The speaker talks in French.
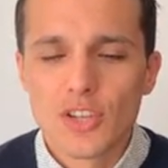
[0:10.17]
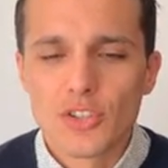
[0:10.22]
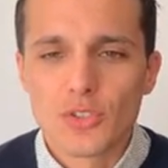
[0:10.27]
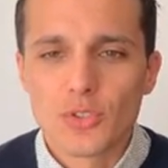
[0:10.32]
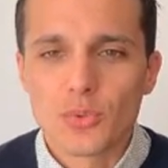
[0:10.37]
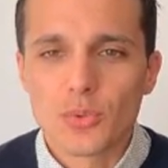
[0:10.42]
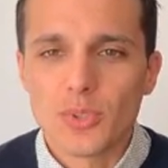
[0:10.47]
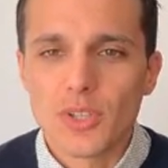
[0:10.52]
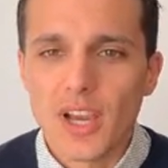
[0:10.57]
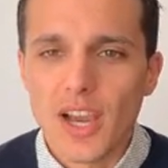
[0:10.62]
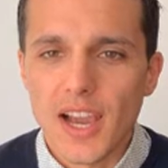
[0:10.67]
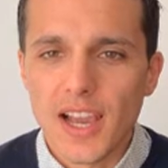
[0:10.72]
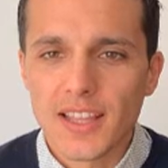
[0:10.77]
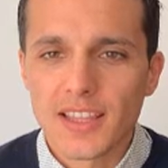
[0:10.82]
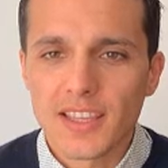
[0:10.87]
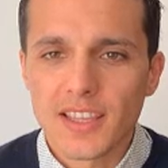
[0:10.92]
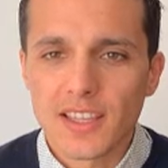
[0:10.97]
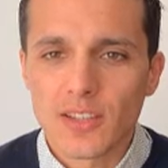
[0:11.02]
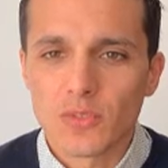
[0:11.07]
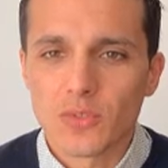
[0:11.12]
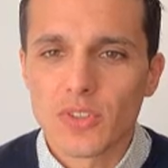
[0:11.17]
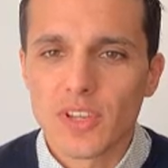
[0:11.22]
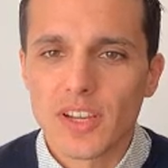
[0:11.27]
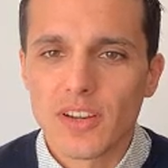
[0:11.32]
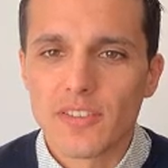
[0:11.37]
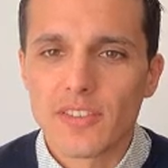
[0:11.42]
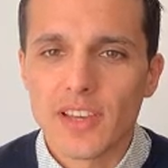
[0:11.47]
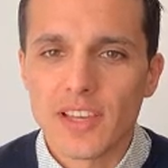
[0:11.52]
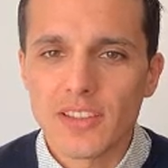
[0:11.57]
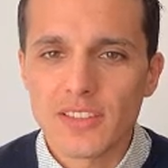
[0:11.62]
Je suis Adrien
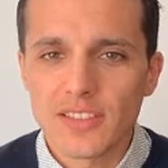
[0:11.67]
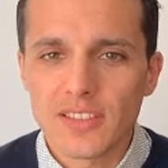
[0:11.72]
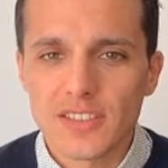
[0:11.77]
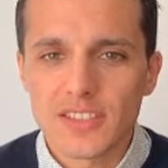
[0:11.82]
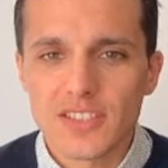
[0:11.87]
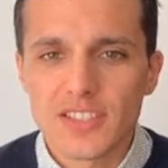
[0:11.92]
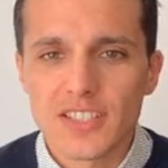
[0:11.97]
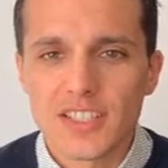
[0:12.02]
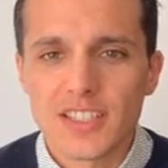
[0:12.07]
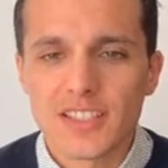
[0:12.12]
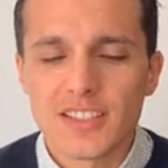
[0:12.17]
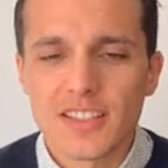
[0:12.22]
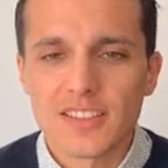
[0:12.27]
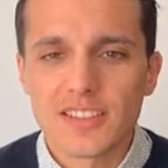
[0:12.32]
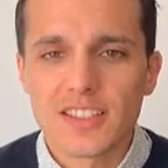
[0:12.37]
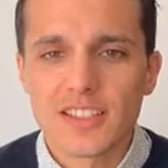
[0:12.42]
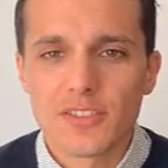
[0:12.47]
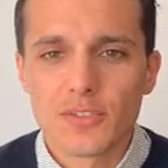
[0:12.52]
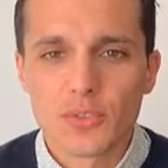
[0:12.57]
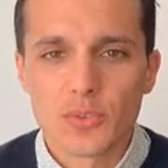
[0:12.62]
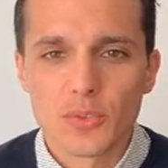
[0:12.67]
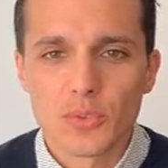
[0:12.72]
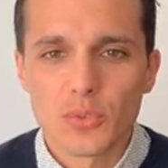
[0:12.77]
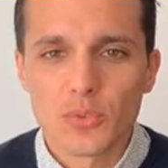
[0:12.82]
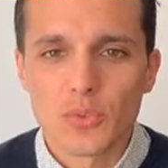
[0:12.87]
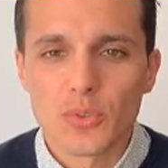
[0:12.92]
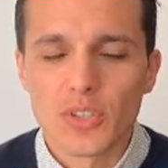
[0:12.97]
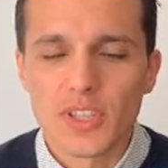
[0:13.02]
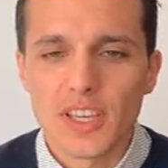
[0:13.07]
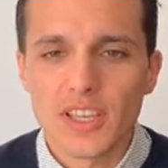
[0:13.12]
Calves, j'ai exercé des fonctions
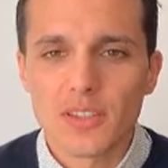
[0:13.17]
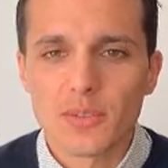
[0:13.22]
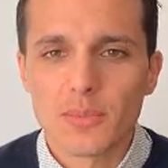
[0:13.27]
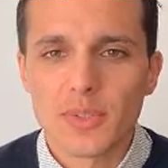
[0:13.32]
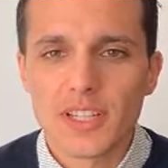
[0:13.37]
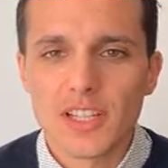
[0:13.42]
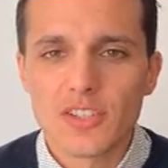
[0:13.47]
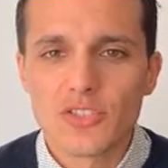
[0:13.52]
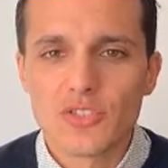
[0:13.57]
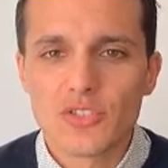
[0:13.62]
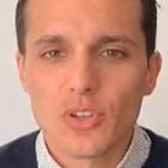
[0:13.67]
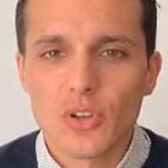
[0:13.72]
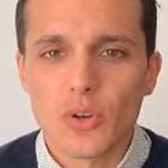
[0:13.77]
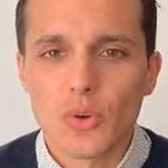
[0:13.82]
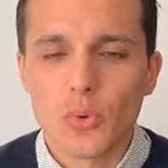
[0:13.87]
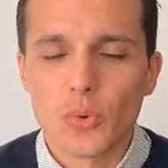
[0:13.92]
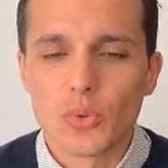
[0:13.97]
de case manager